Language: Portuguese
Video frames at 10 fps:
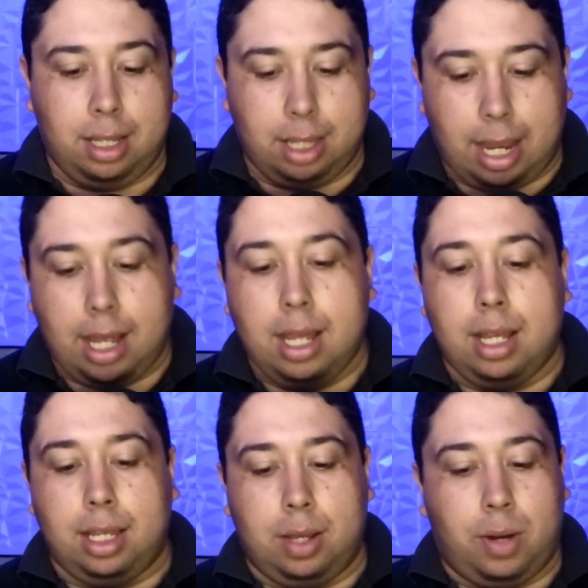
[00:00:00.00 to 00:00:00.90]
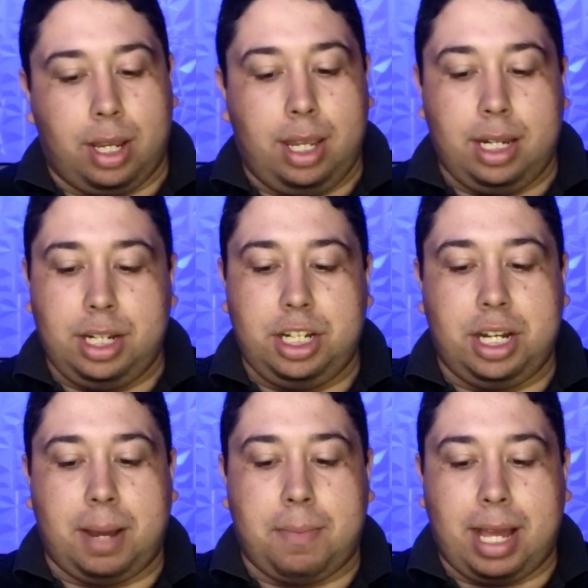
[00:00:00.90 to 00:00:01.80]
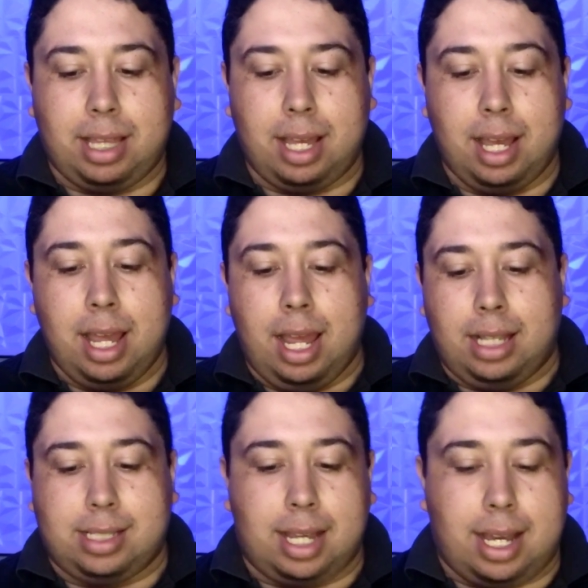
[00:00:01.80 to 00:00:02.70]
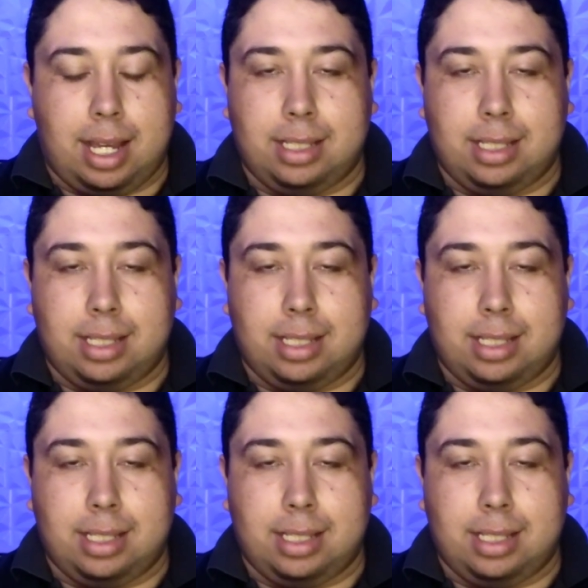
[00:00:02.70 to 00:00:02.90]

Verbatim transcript: Tá? Então aqui a gente já mata essa,